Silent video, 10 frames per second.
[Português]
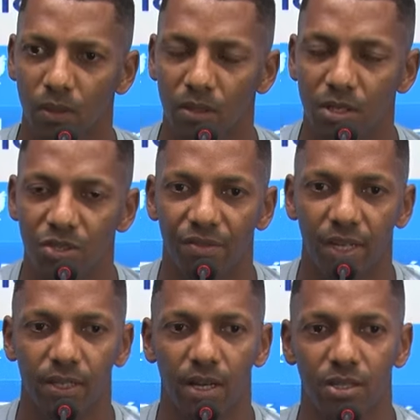Isso é
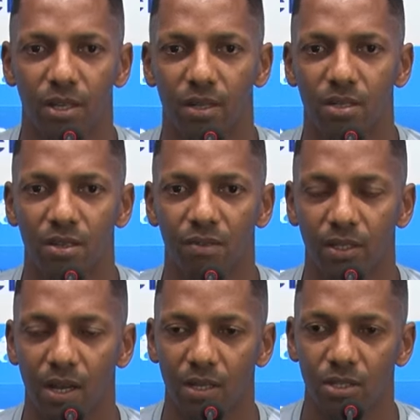verdade, cara. Isso é
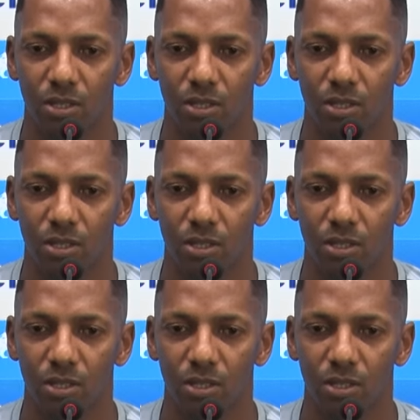verdade.